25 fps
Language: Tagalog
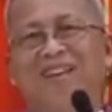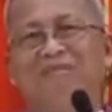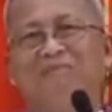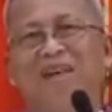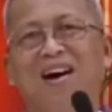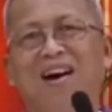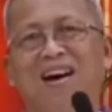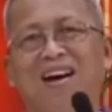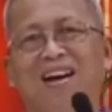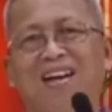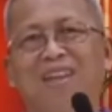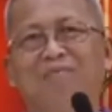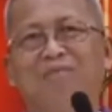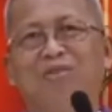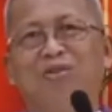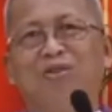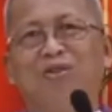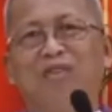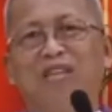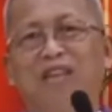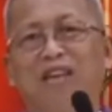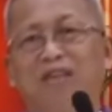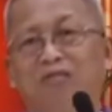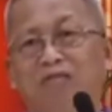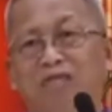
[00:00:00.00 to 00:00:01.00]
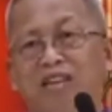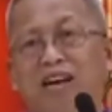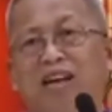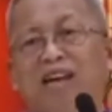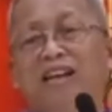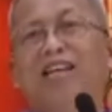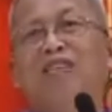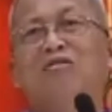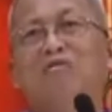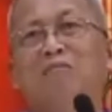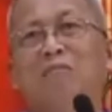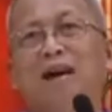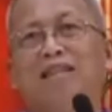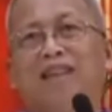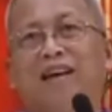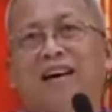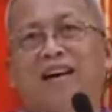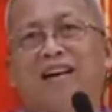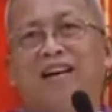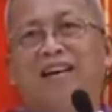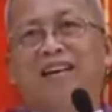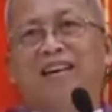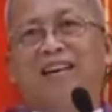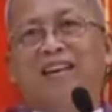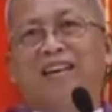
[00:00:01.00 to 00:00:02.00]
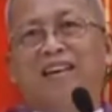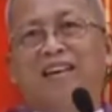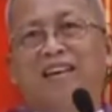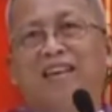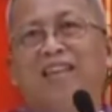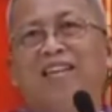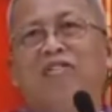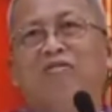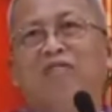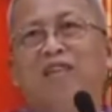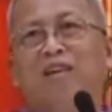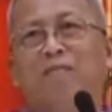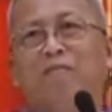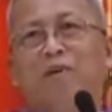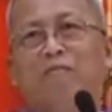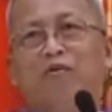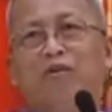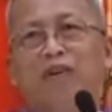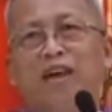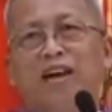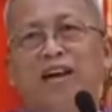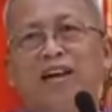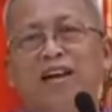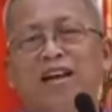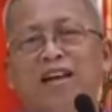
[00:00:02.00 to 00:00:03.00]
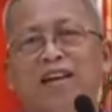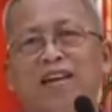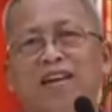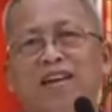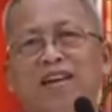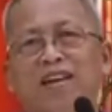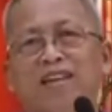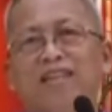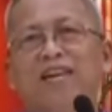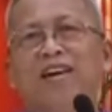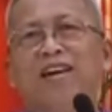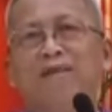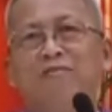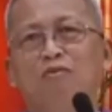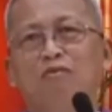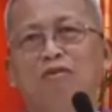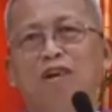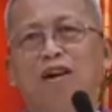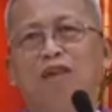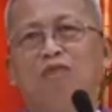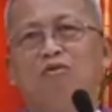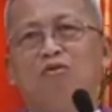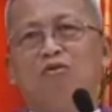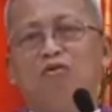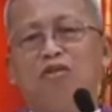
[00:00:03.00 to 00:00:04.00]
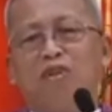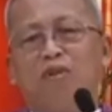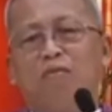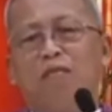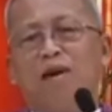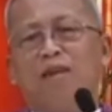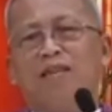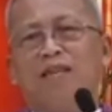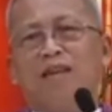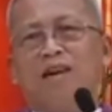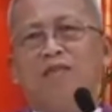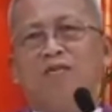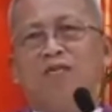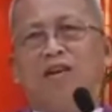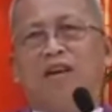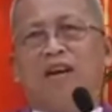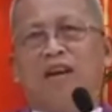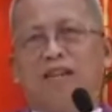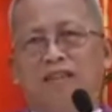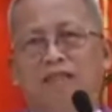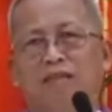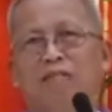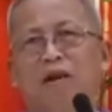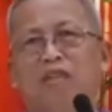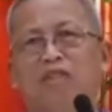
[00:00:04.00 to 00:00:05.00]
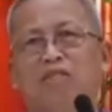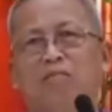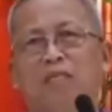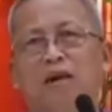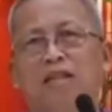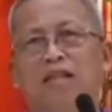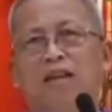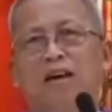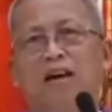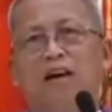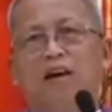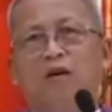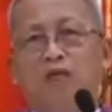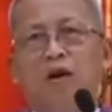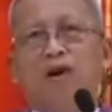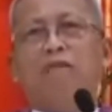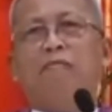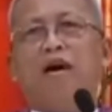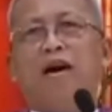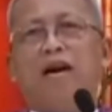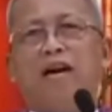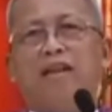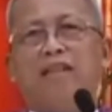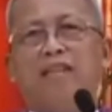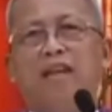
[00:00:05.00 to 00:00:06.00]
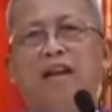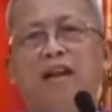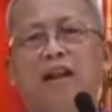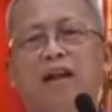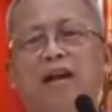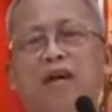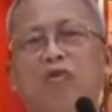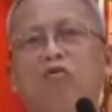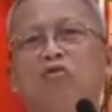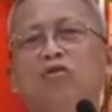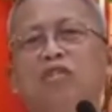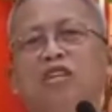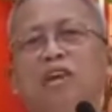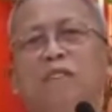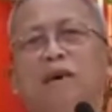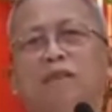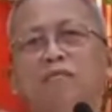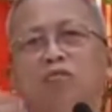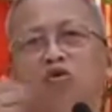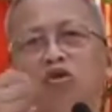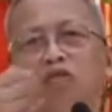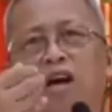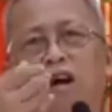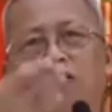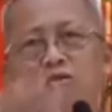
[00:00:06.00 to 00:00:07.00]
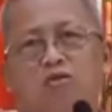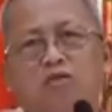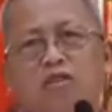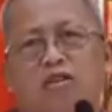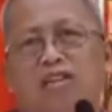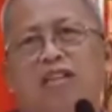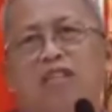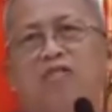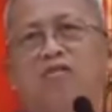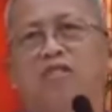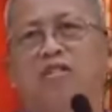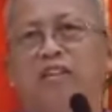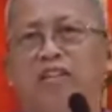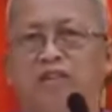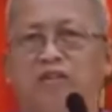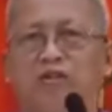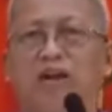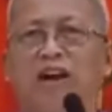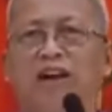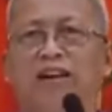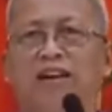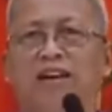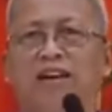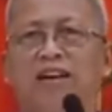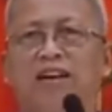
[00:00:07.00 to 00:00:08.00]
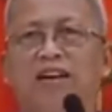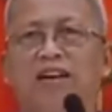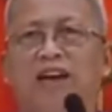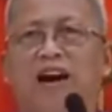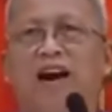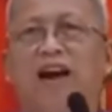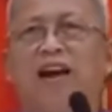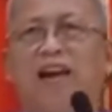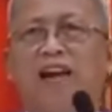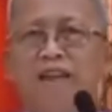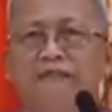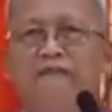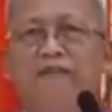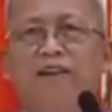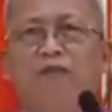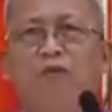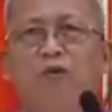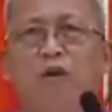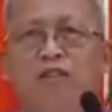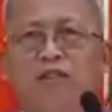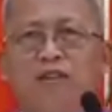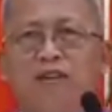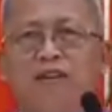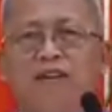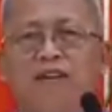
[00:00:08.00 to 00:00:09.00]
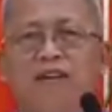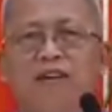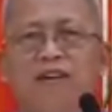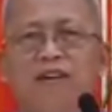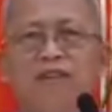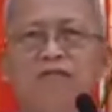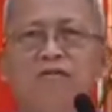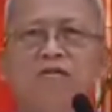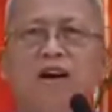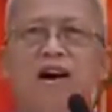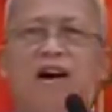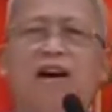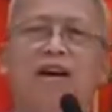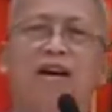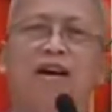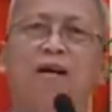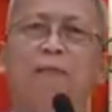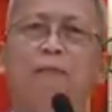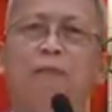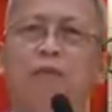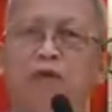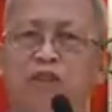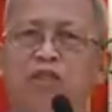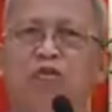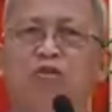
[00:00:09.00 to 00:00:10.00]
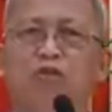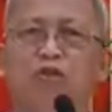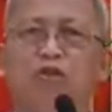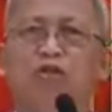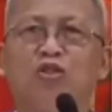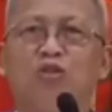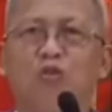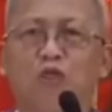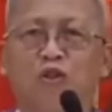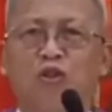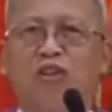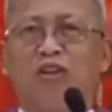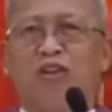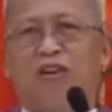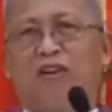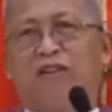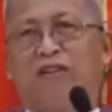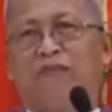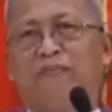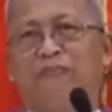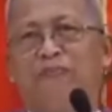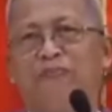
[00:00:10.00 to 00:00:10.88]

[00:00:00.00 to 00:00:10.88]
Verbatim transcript: mga lamusulti, na kuya kaninyong bata, inyo ning pamuniagan. Nya kamong nagkugo sa bata o nagatiman sa bata, way mga kasal, unsa may mutakod ngadto sa inyong anak, ang living water o ang poisonous water?